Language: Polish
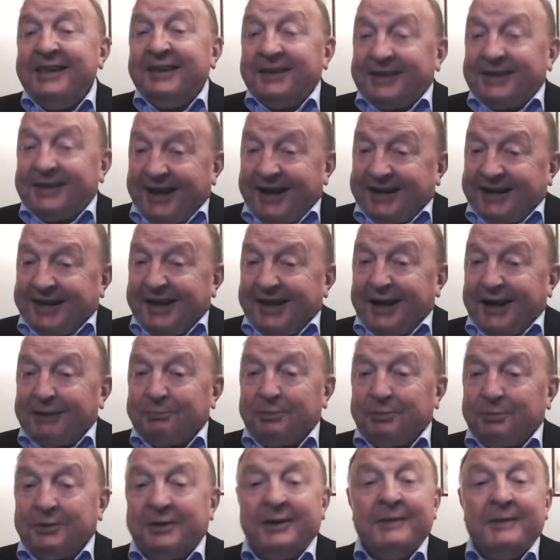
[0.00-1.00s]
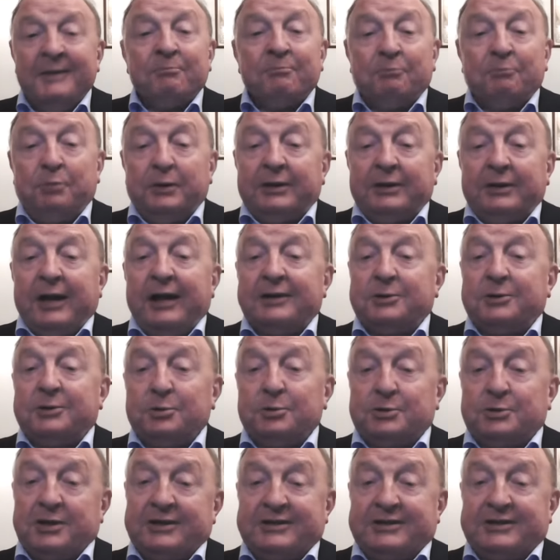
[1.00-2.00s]
tak jakby pytać
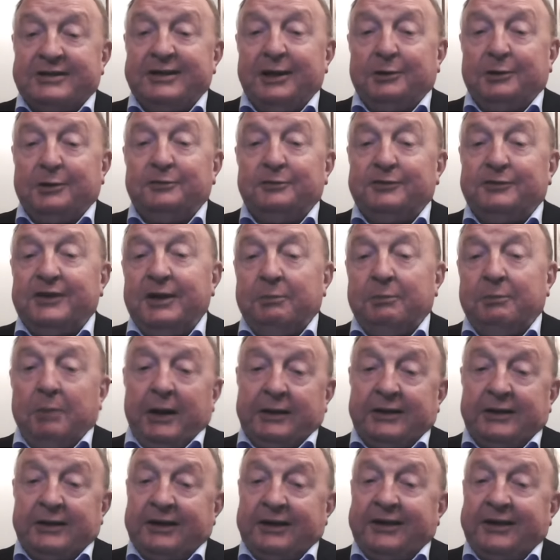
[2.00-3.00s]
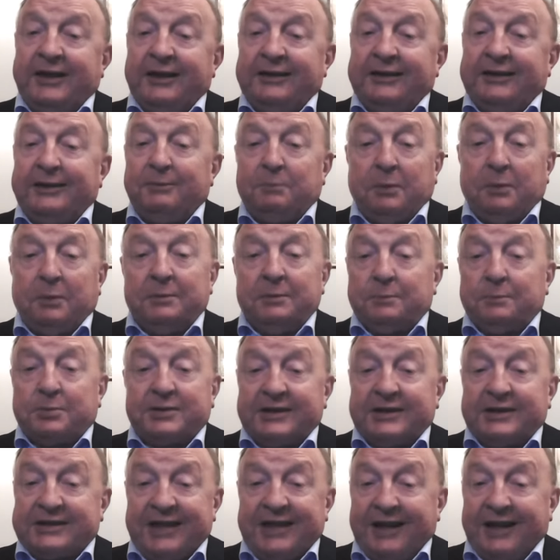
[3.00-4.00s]
uczestników debaty, kiedy pan
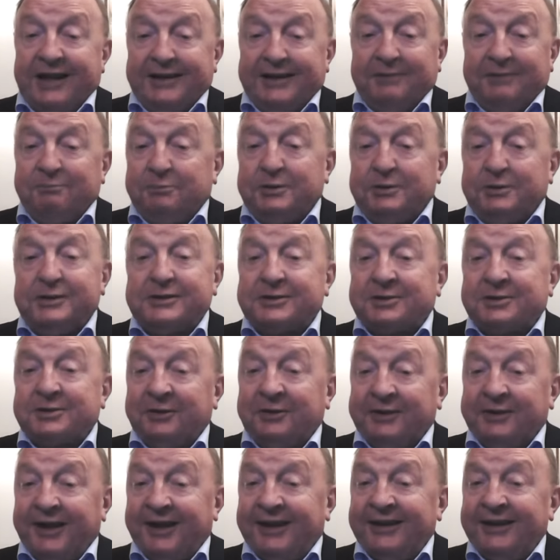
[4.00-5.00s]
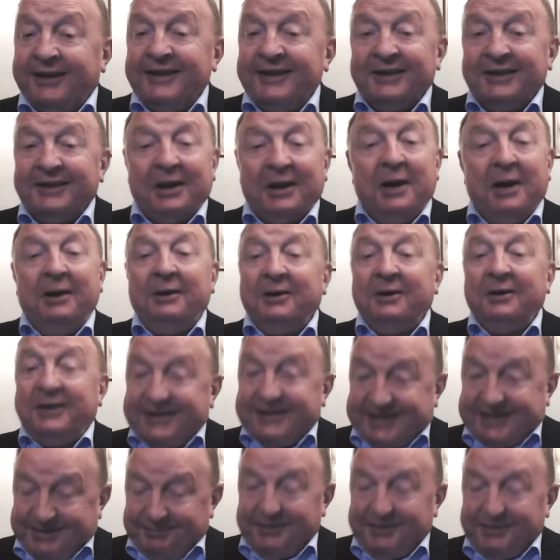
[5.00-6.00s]
przestanie bić żonę. To
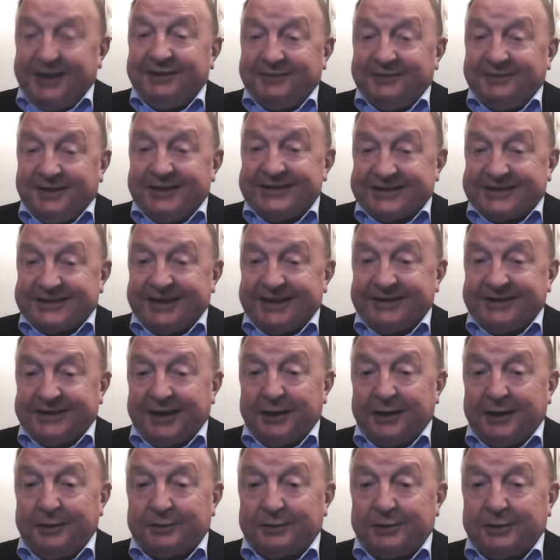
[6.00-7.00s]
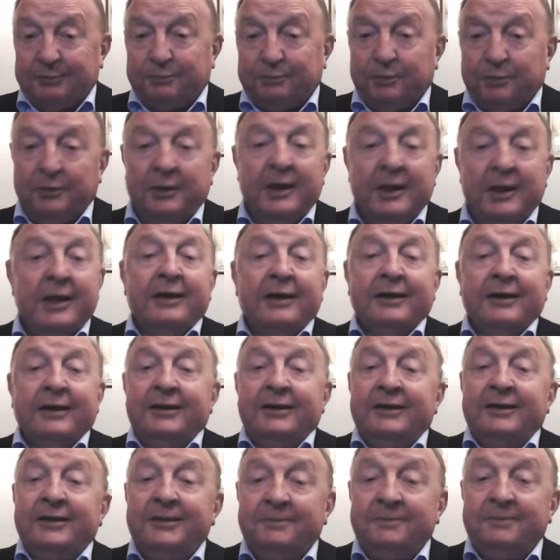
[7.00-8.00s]
jest mniej więcej tego typu.
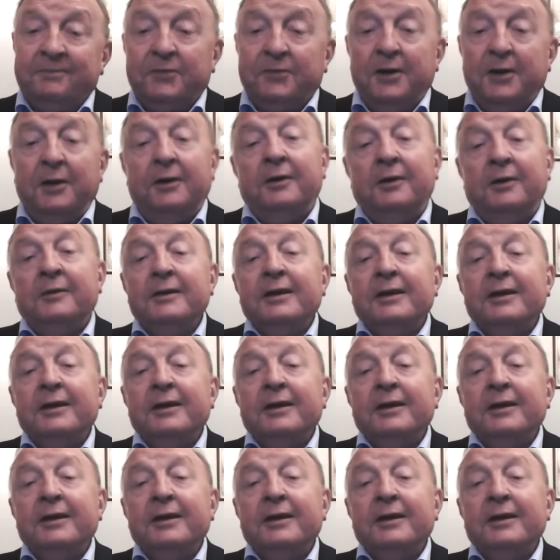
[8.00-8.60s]
Y, no,